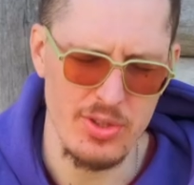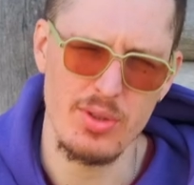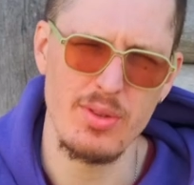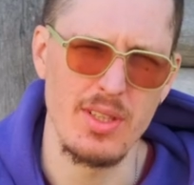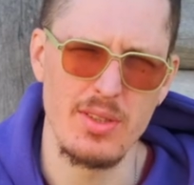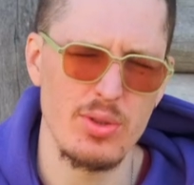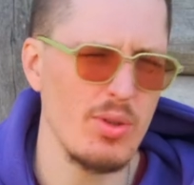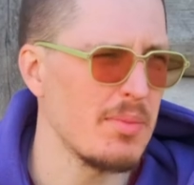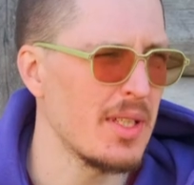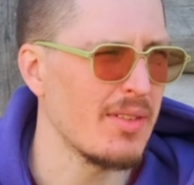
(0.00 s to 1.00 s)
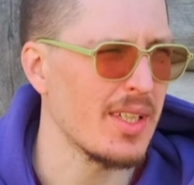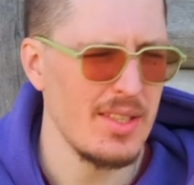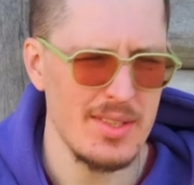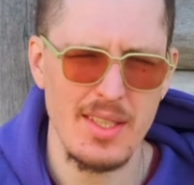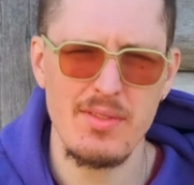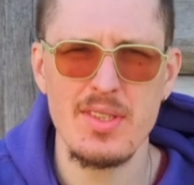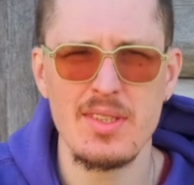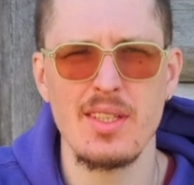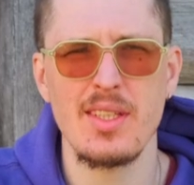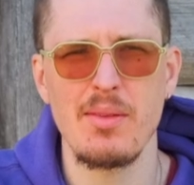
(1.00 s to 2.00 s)
что-то, или 100 милливатт, и,
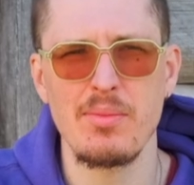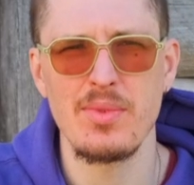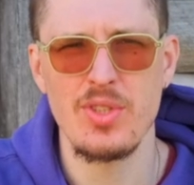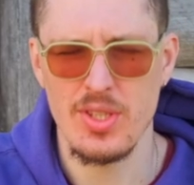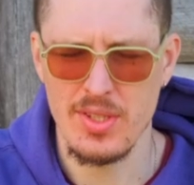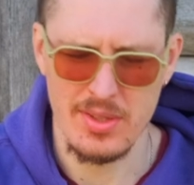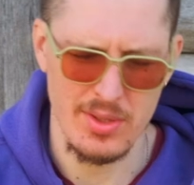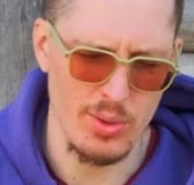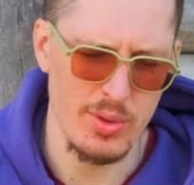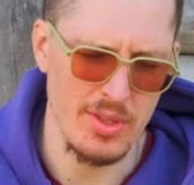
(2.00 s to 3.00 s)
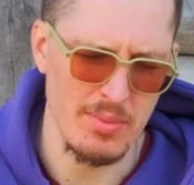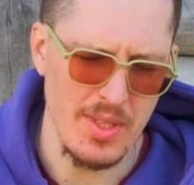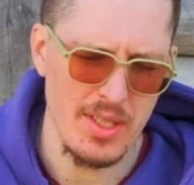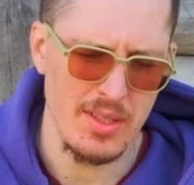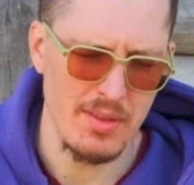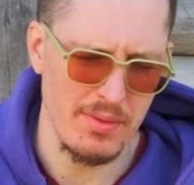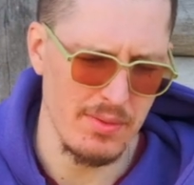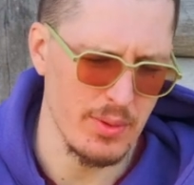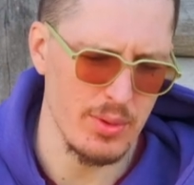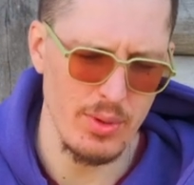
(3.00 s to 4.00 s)
соответственно, там через несколько сотен метров
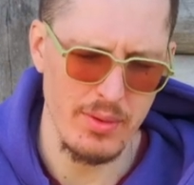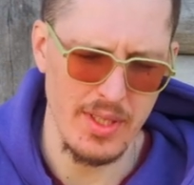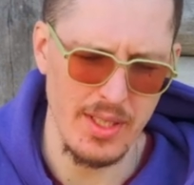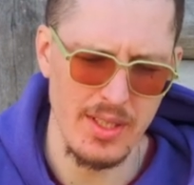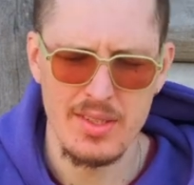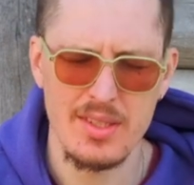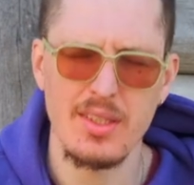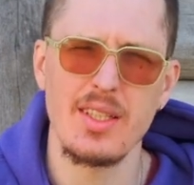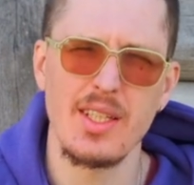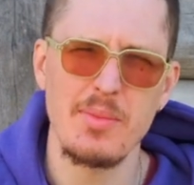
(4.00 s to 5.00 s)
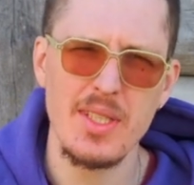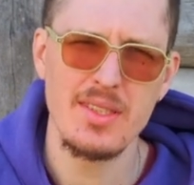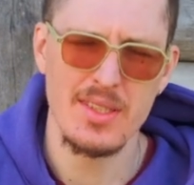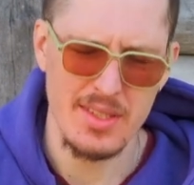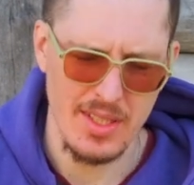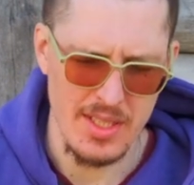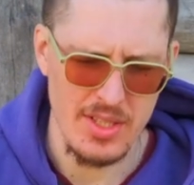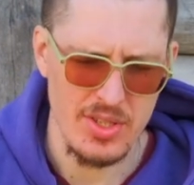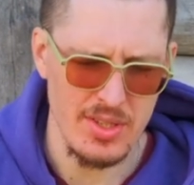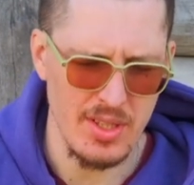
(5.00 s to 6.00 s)
в условиях складок местности,
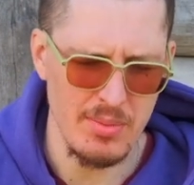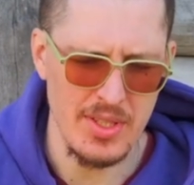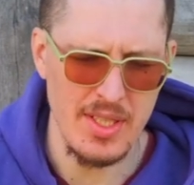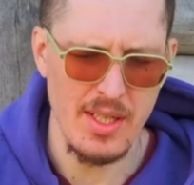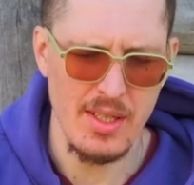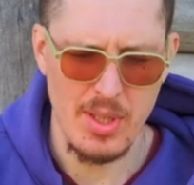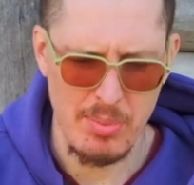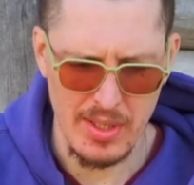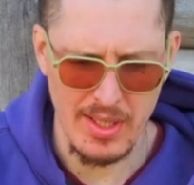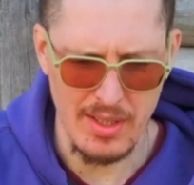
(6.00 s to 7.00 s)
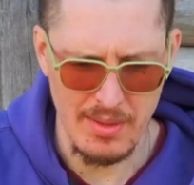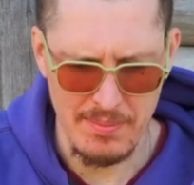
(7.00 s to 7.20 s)
конечно, телеметрия пропадала.